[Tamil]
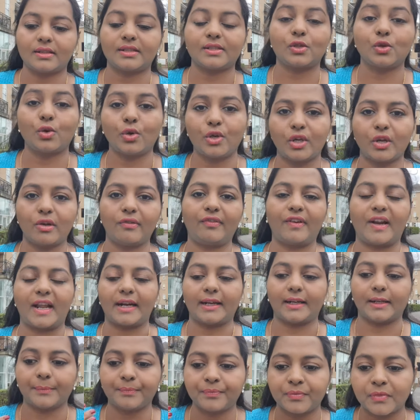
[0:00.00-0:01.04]
ஸ்டூடியோ
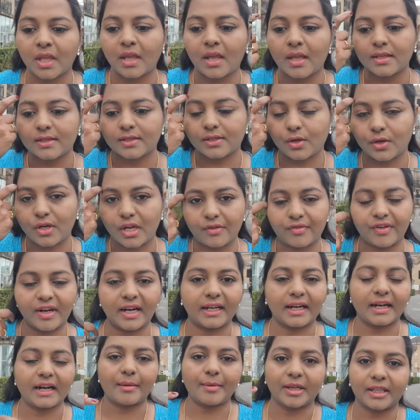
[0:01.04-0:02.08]
ஃப்ளாட்டு ஸ்டூடியோ
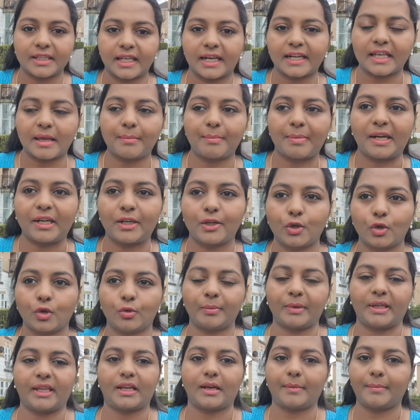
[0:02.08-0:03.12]
ஃப்ளாட்னா நமக்கு தனியாக
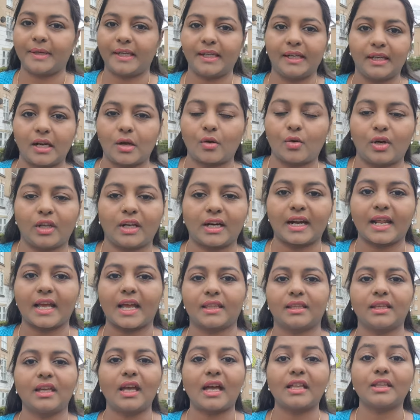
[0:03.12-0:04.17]
பெட்ரூமு அப்படின்லாம் ஒன்று
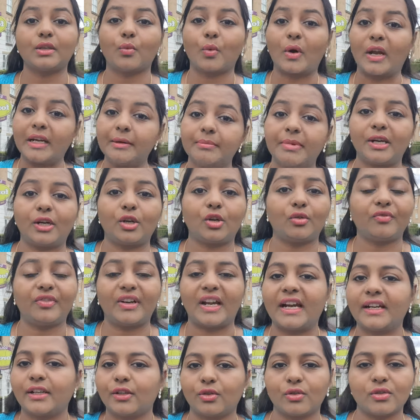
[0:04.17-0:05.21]
கிடையாது அது ஒன் பெட்ரூம்
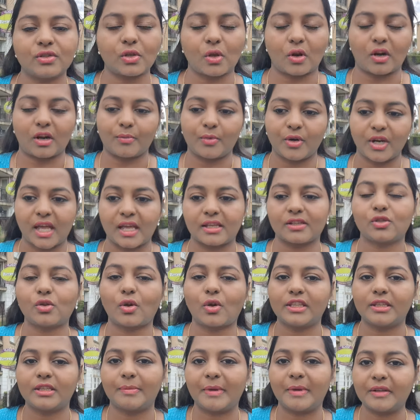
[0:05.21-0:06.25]
ஃப்ளாட்டுன்னு சொல்ல முடியாது
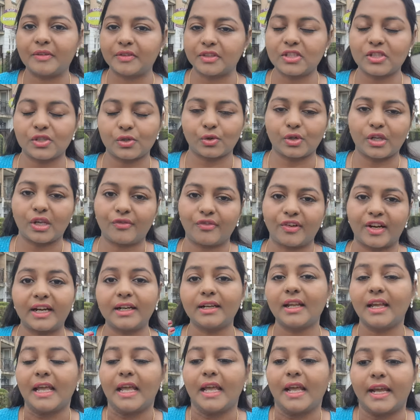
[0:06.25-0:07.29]
ஸோ இது பேர் வந்து ஸ்டூடியோ
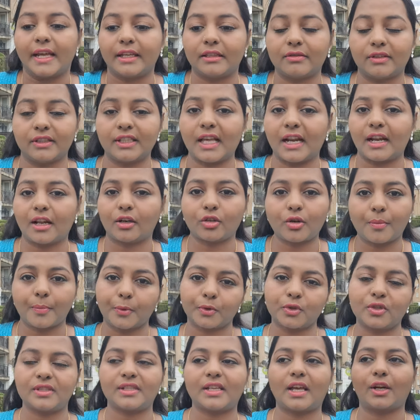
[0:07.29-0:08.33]
ஃப்ளாட் இது வந்து எல்லாருக்கும்
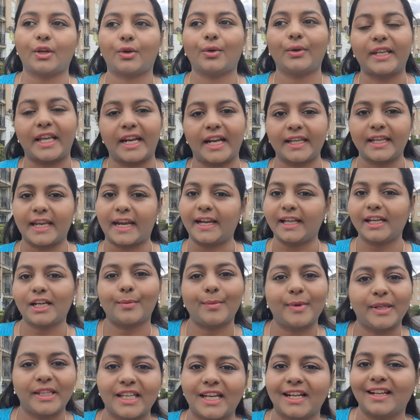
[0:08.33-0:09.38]
புதுசாக இருக்கும் ஏன்னா எனக்கு
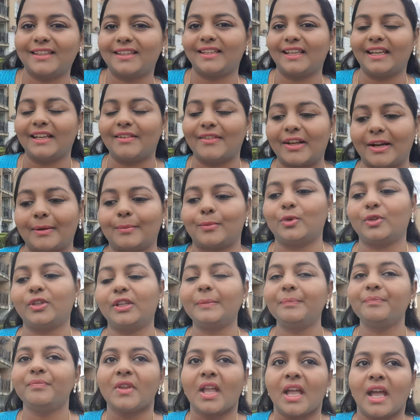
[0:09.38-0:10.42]
அப்படி தான் இருந்தது இங்கே
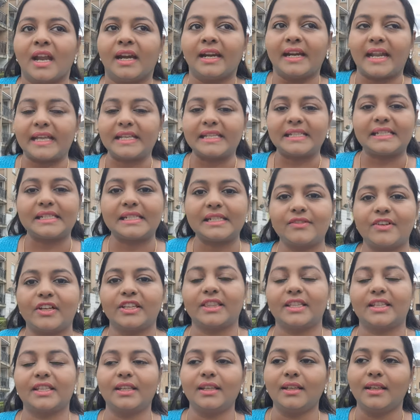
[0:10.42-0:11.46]
வரும்போது நெக்ஸ்ட்டு
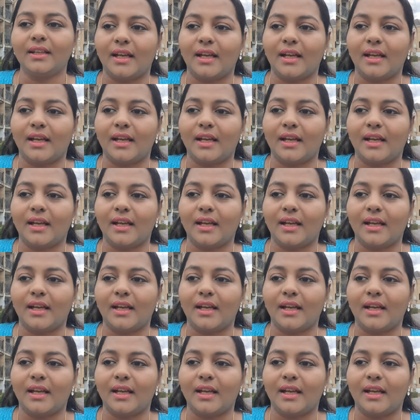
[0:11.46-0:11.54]
வந்து